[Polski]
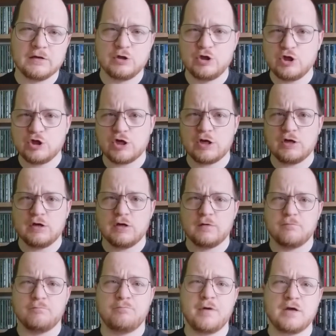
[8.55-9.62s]
Dzisiaj
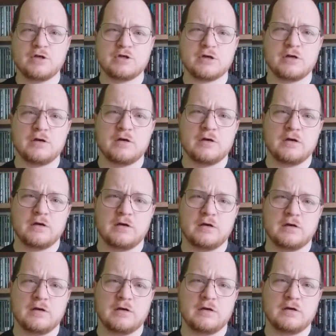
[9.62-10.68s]
będzie
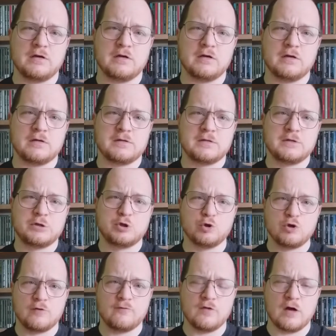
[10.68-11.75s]
e,
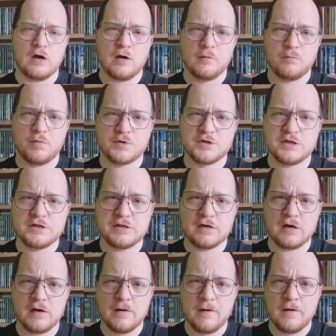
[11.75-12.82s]
cudowna
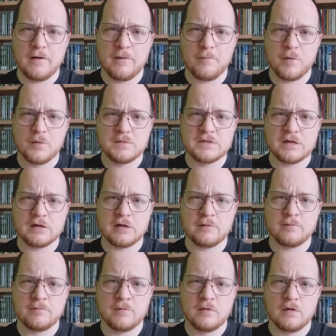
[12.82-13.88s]
pozycja, moim
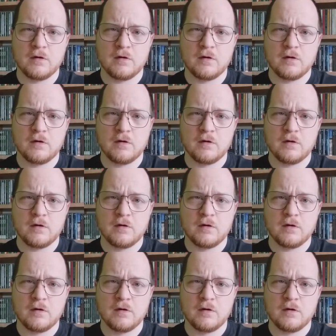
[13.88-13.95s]
zdaniem